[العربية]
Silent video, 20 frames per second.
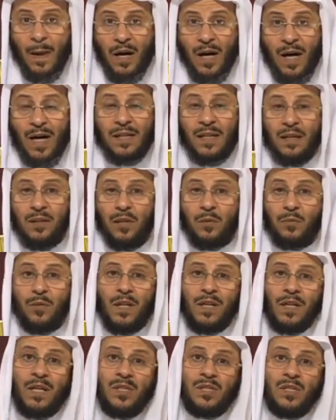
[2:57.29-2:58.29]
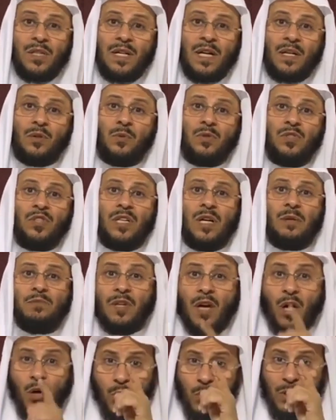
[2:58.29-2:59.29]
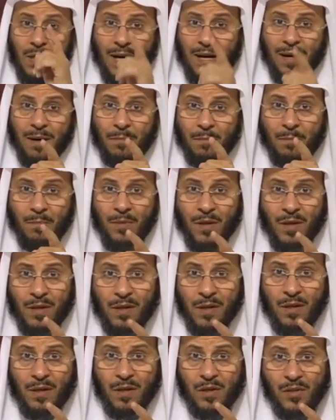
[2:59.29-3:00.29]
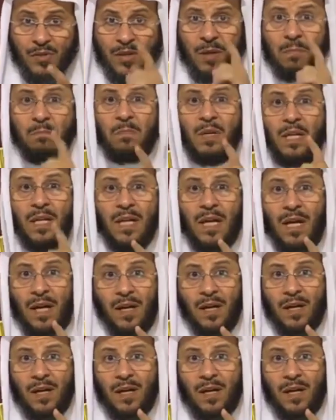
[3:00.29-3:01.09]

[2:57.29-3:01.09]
قال النبي عليه الصلاة والسلام يا غلام سم الله